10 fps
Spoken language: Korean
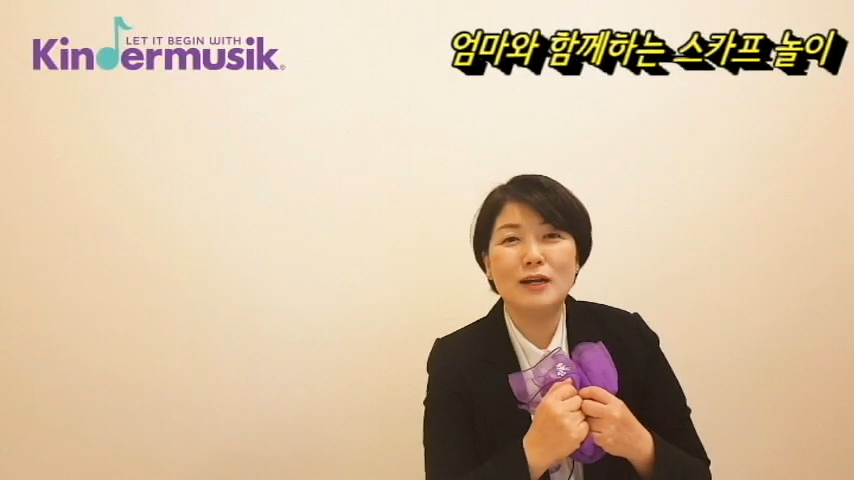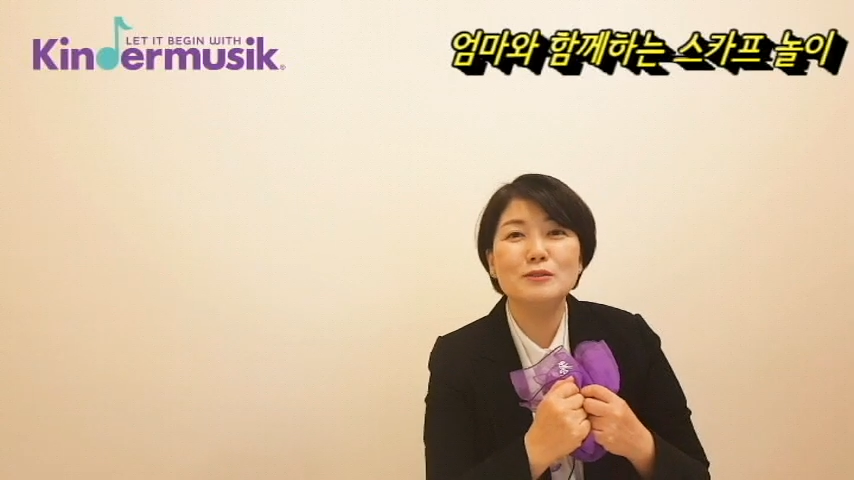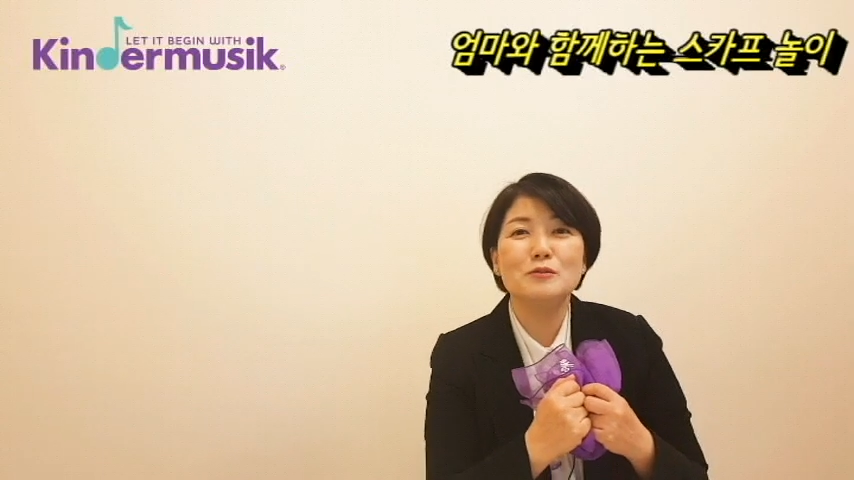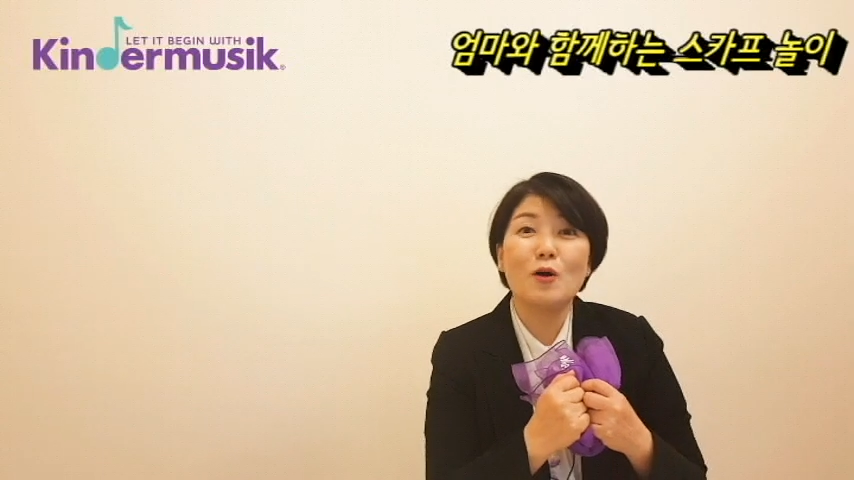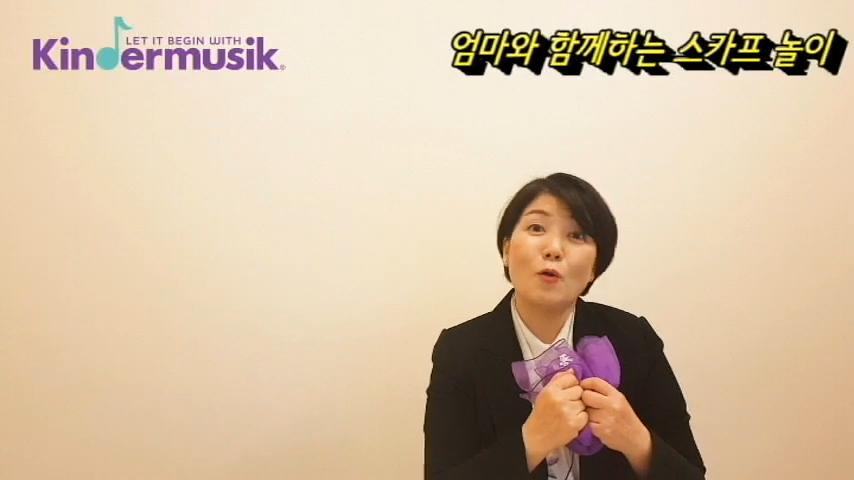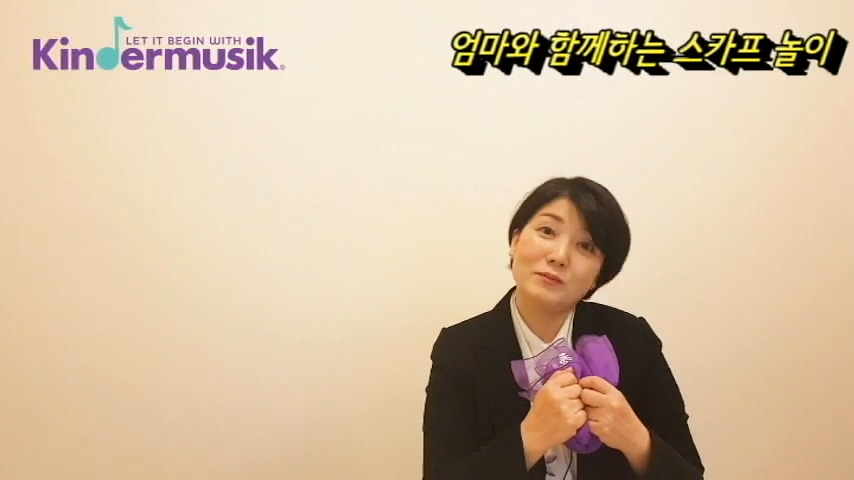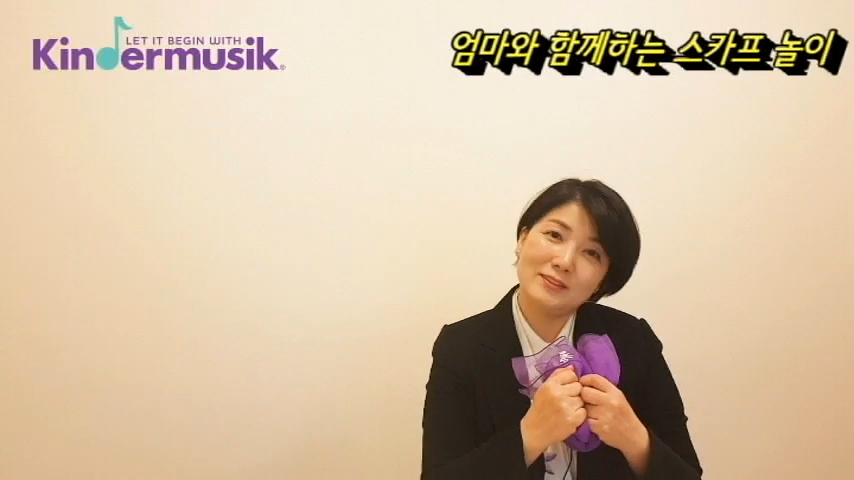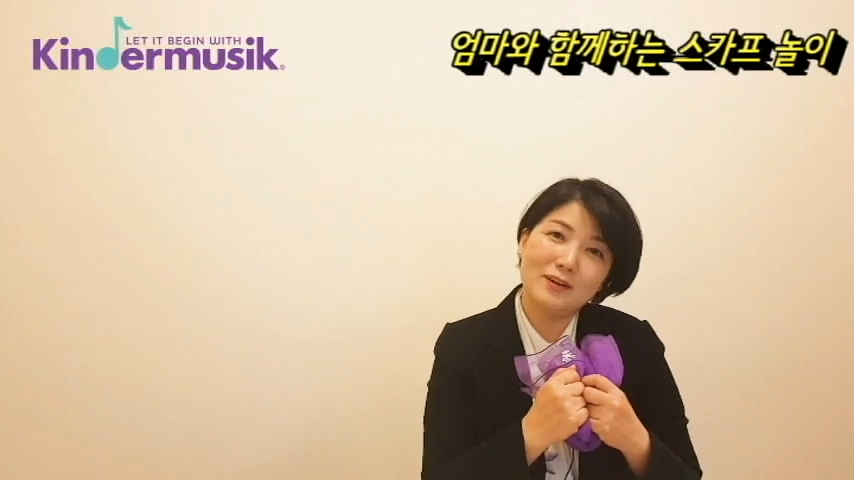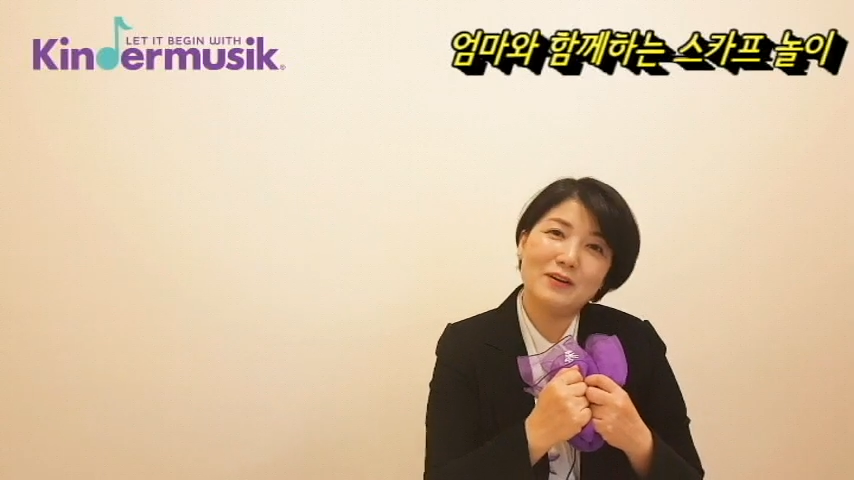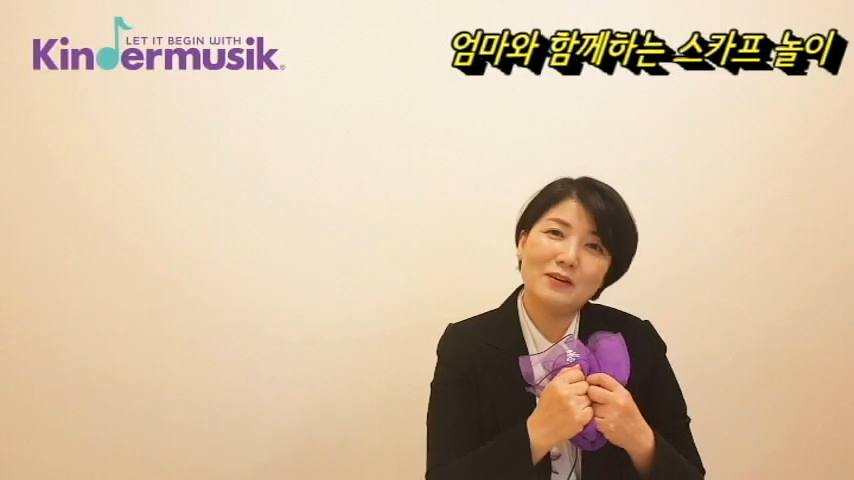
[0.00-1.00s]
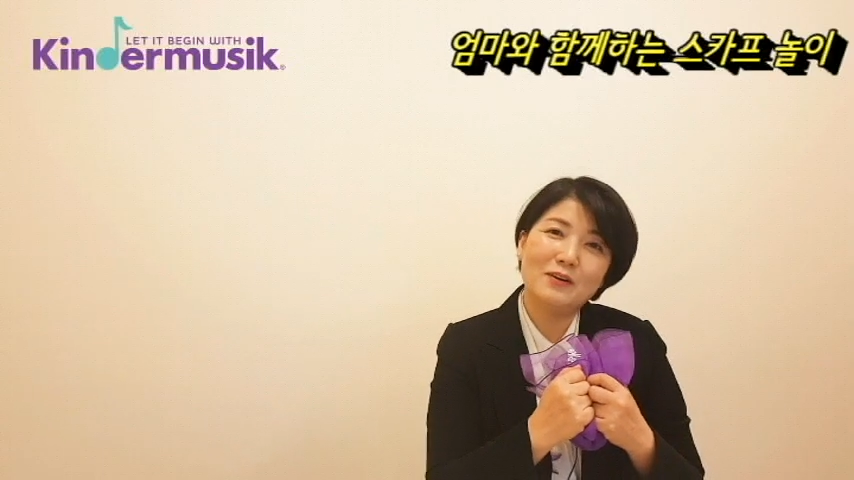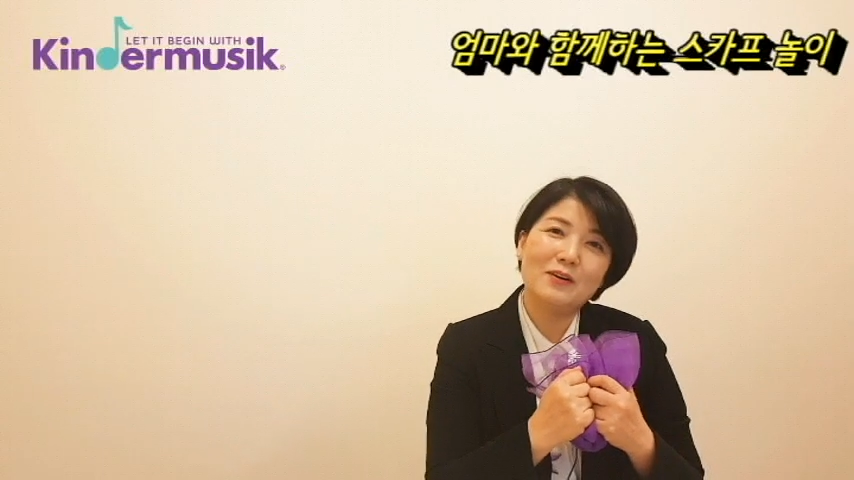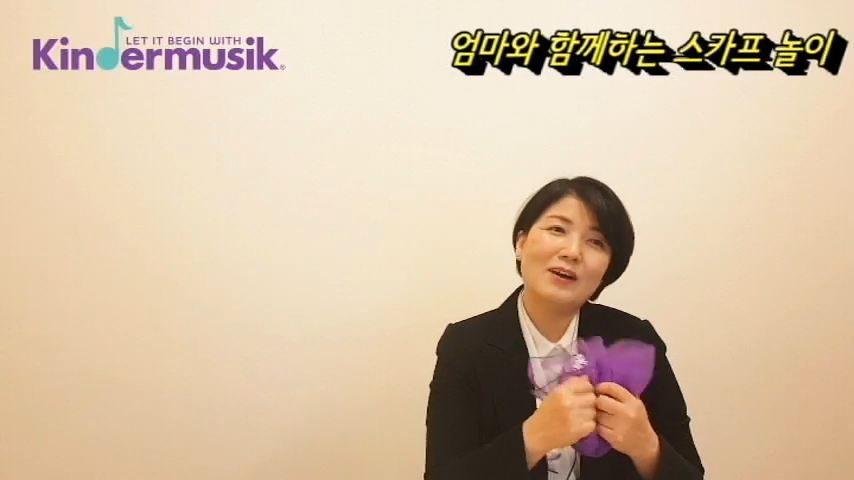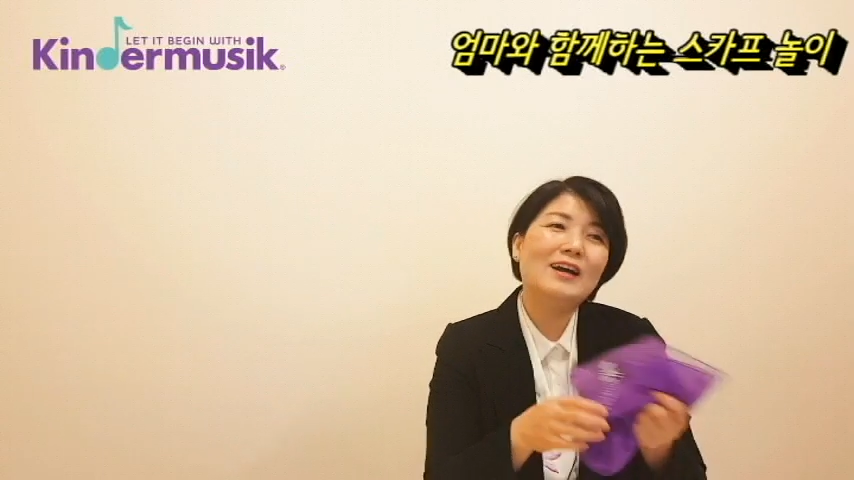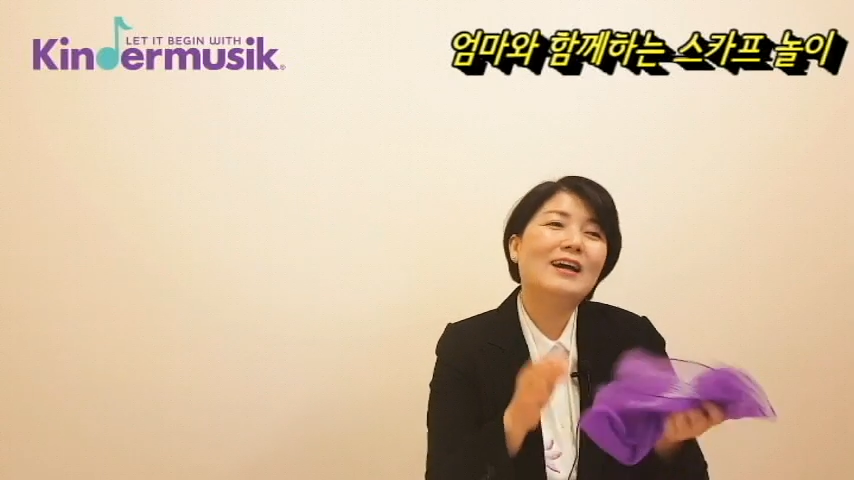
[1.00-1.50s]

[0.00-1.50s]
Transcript: 할 수가 없어요.